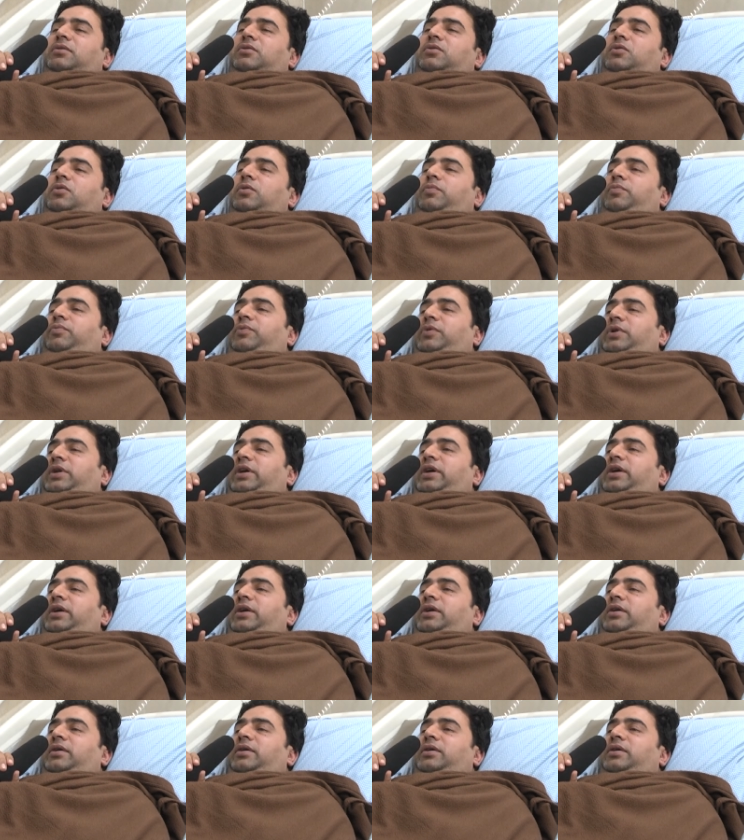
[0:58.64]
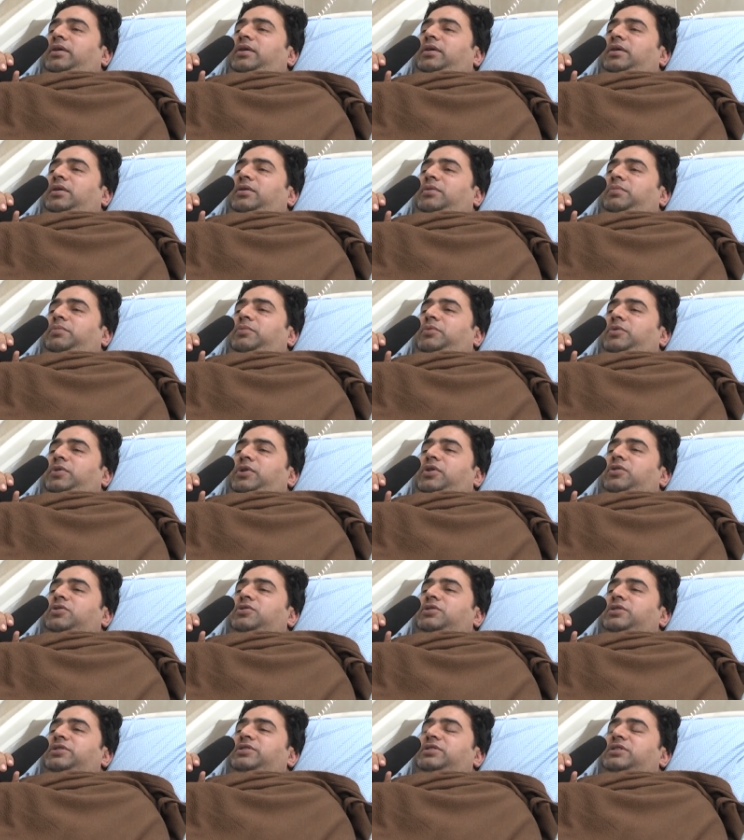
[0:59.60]
హోప్ఫుల్లీ ఈరోజు
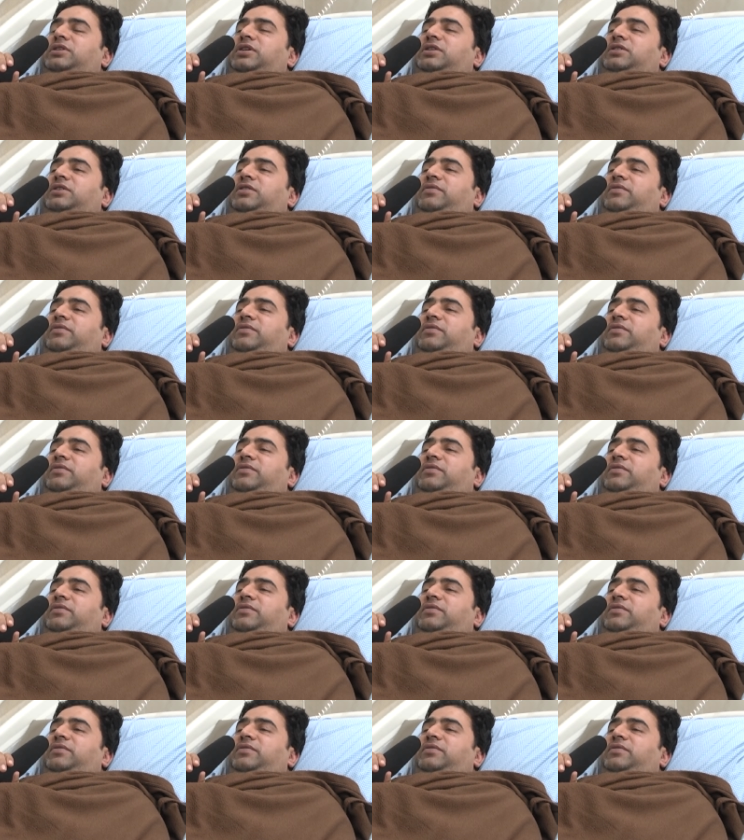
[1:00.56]
ఈరోజు డిశ్చార్జ్